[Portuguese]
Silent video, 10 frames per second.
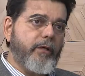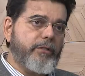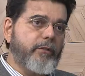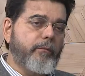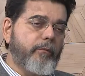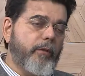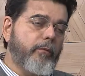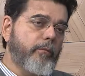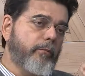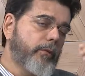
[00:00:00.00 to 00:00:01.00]
Que acho que é, um, é,
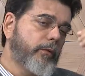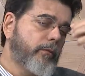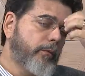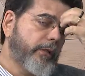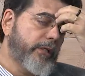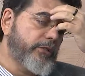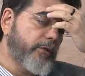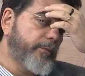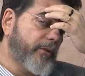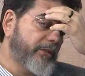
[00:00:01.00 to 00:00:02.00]
um, é uma
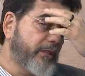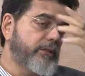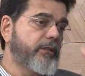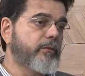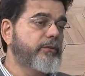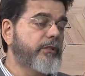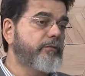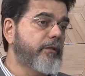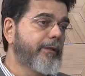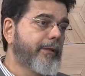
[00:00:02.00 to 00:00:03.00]
questão importante,
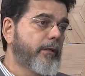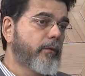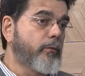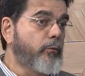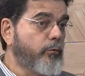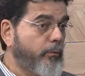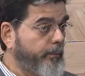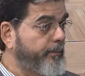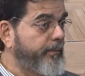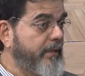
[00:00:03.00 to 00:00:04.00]
inclusive, o,
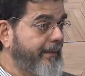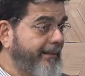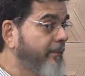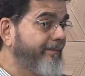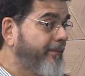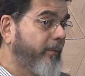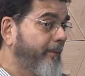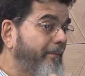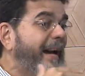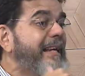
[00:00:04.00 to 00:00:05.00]

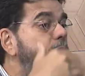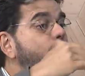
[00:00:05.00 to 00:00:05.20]
mais